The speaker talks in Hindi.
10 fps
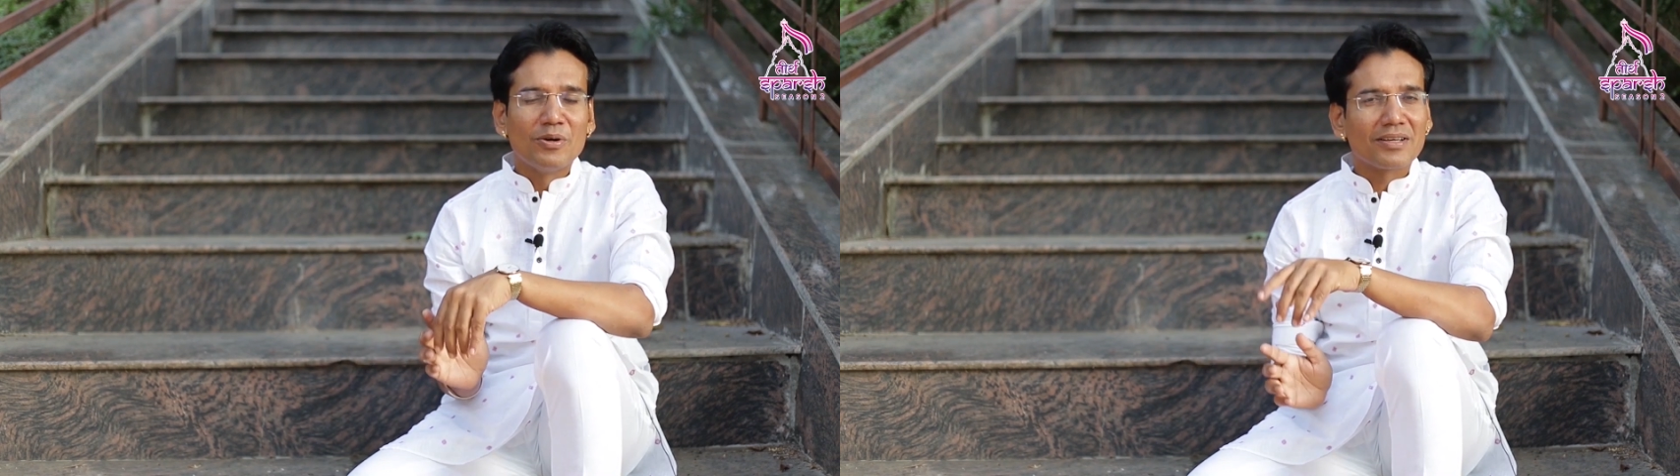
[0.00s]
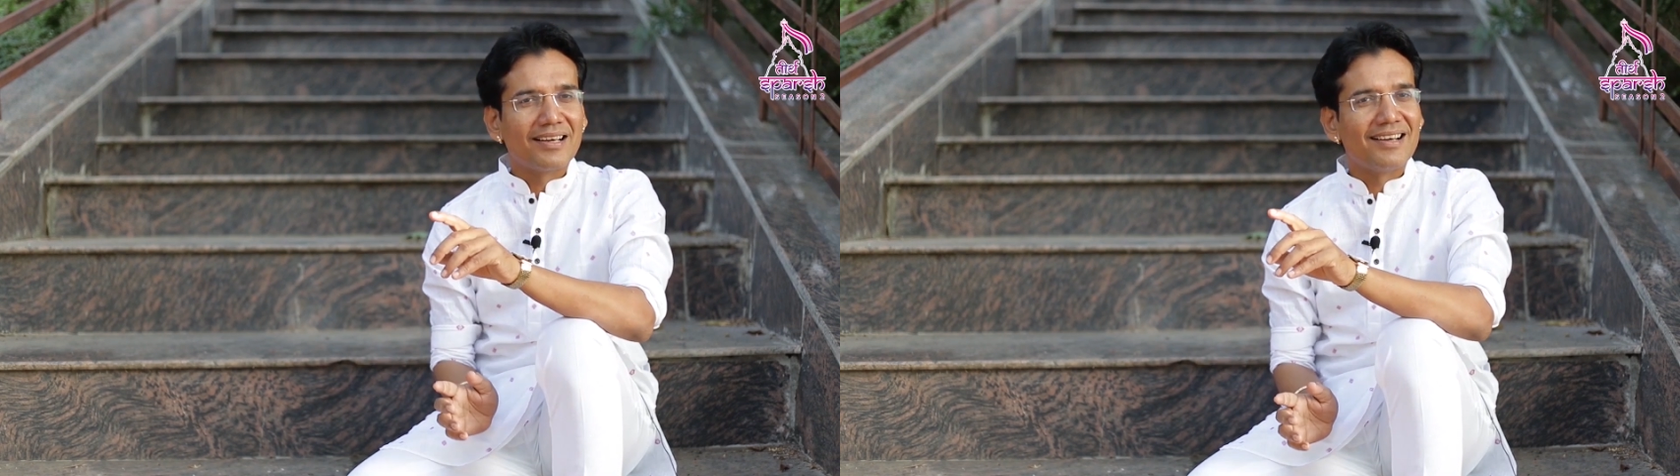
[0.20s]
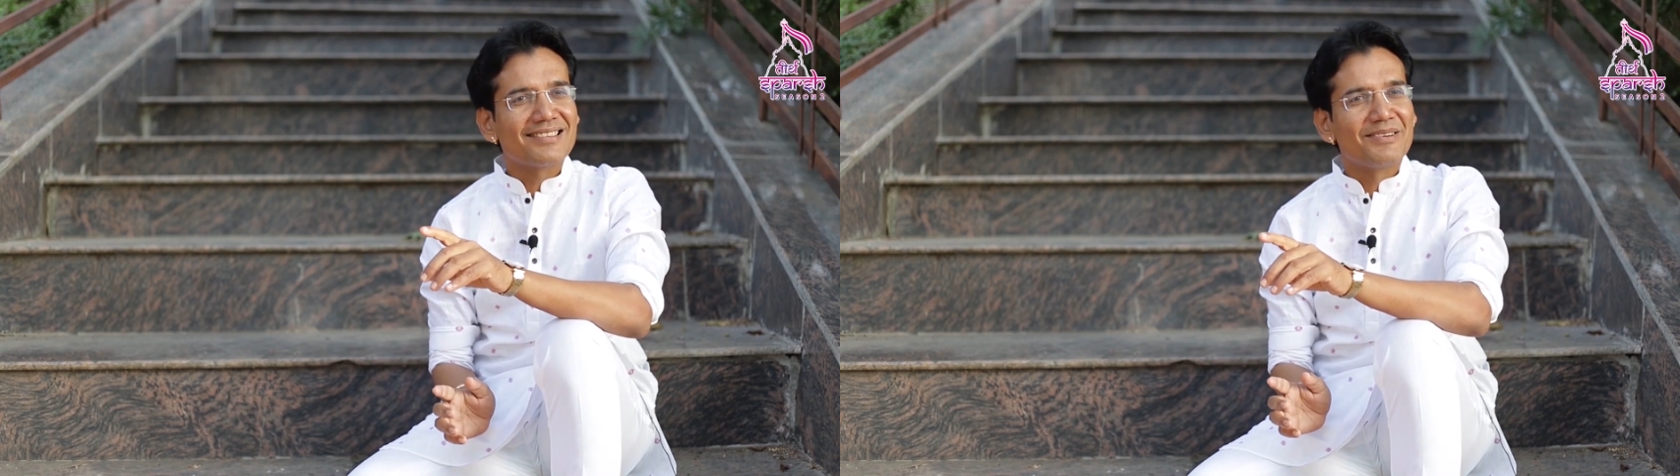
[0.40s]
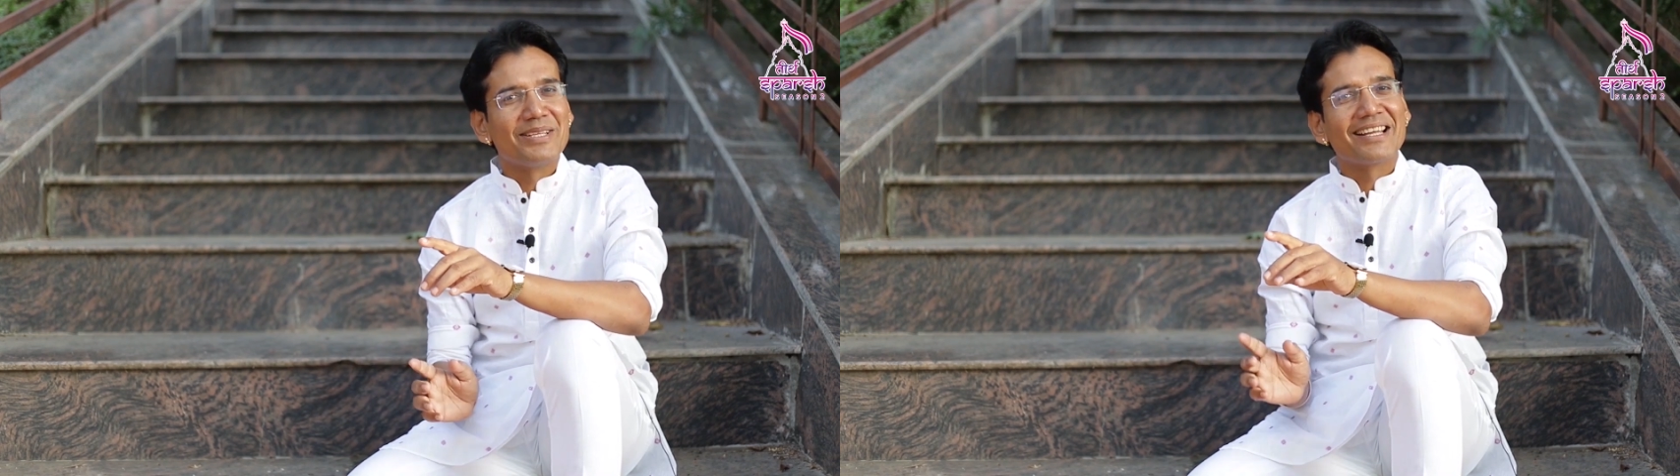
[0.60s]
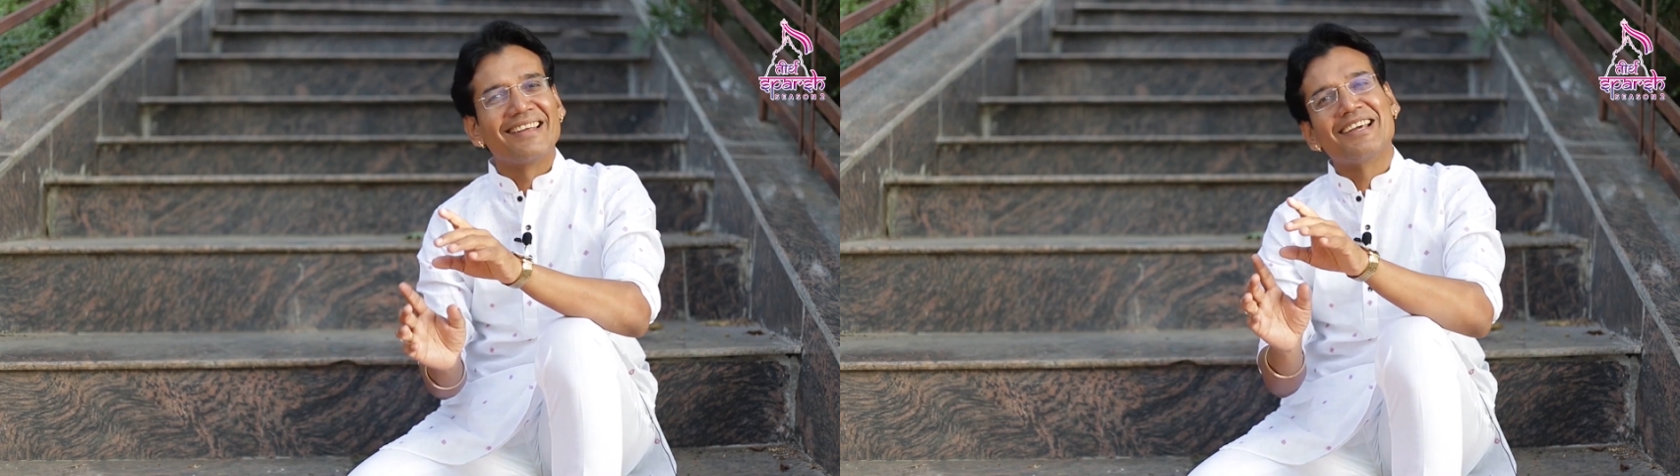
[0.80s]
और ख़ास
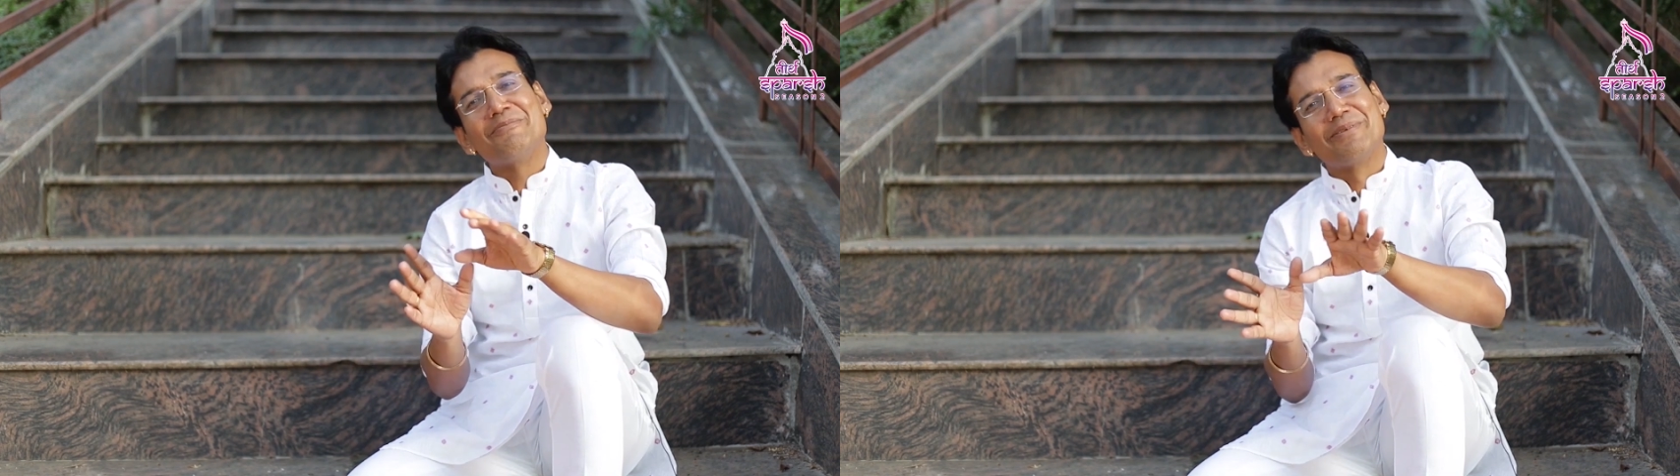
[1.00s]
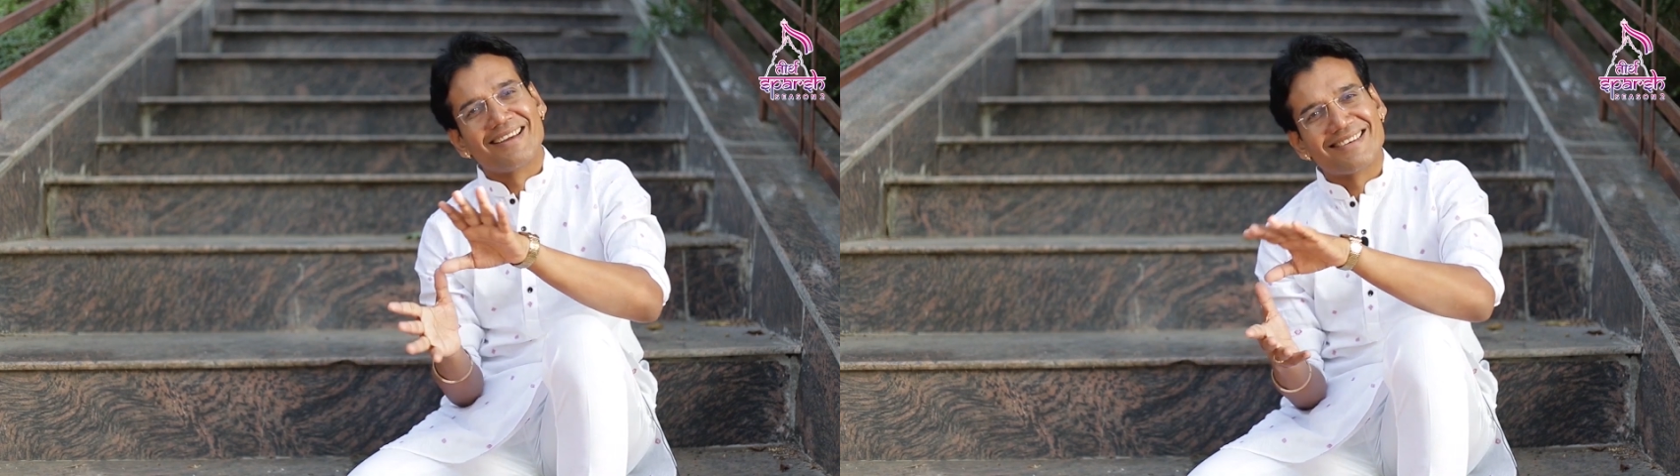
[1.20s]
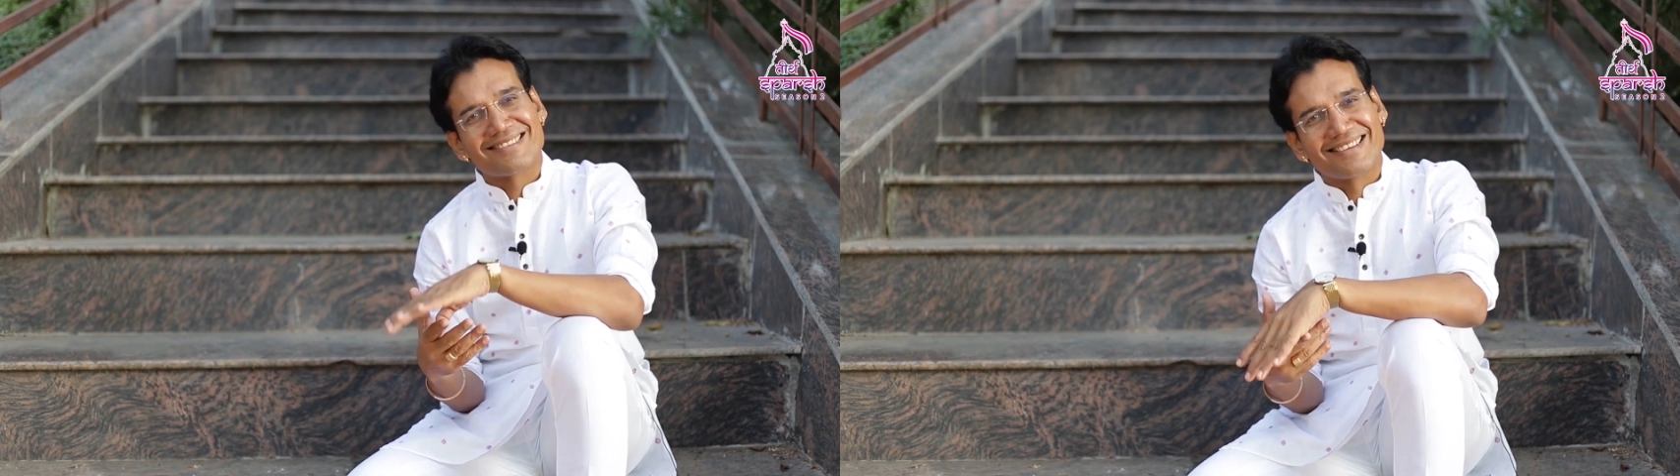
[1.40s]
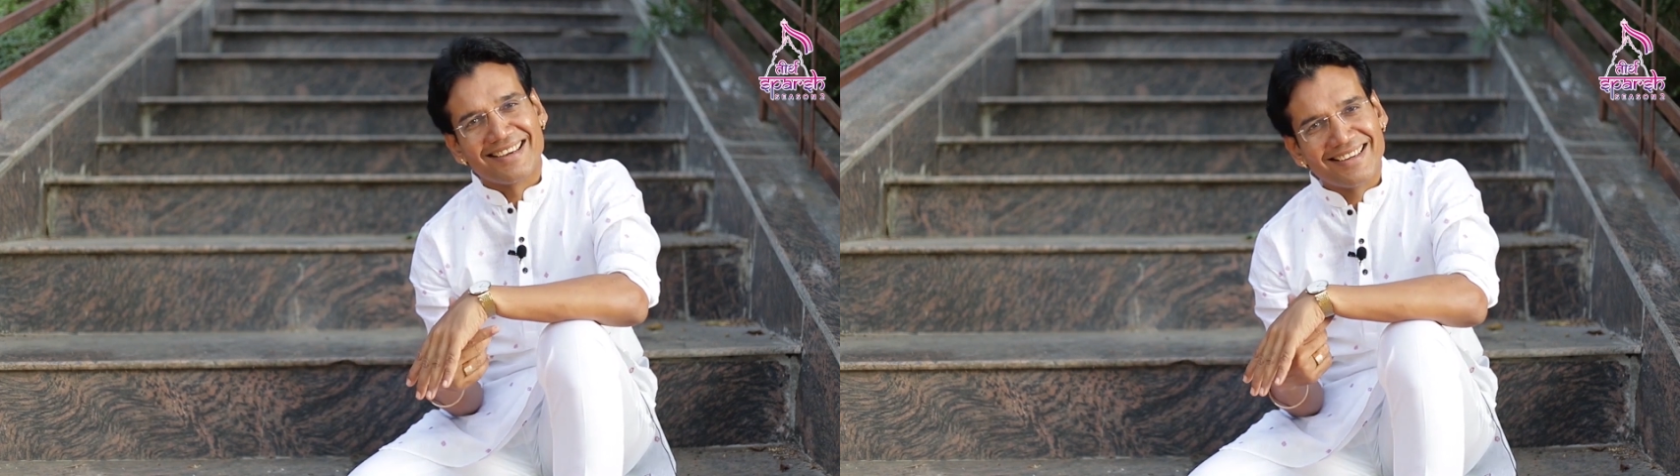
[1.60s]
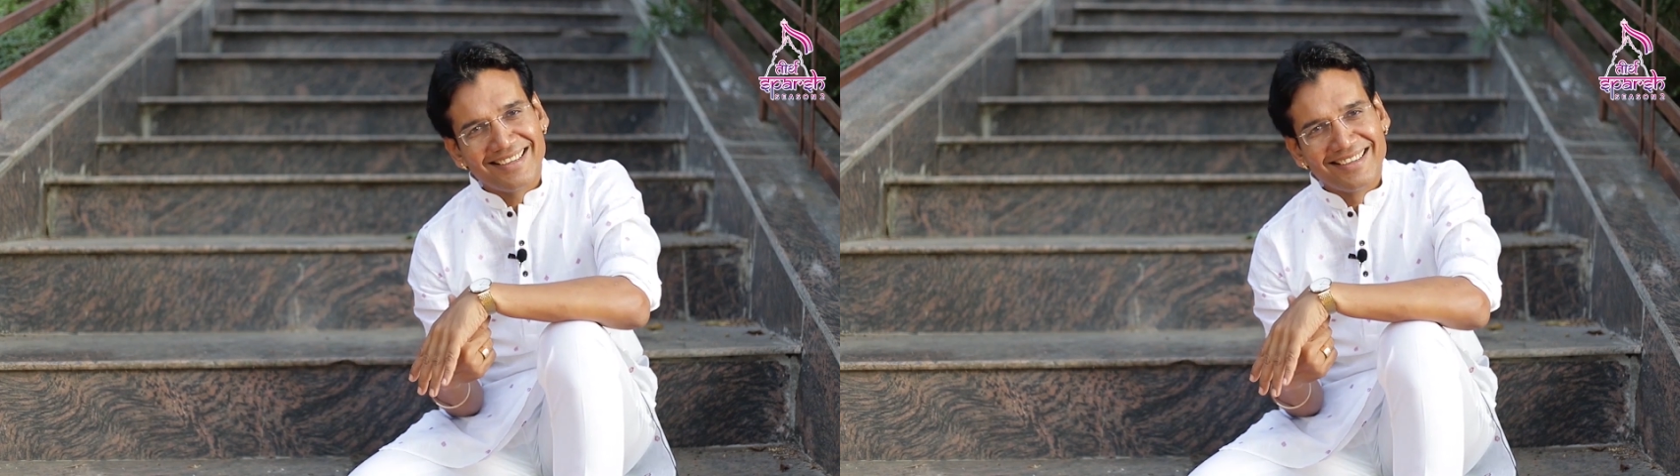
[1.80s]
हमने एक नया प्रयास
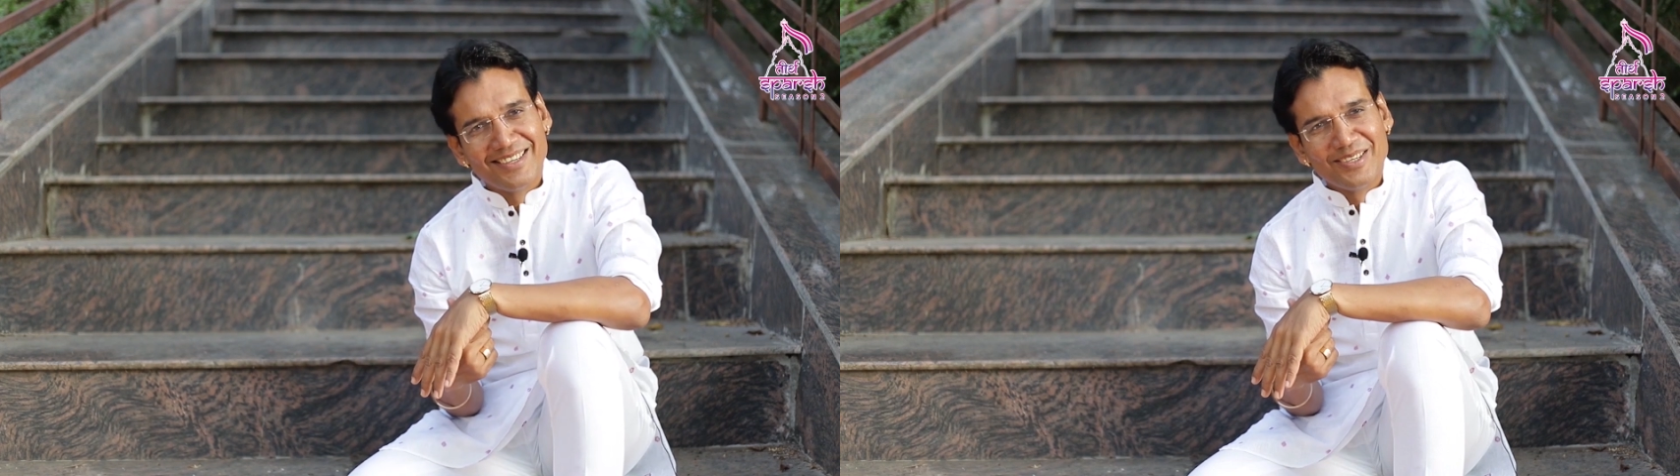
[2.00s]
किया है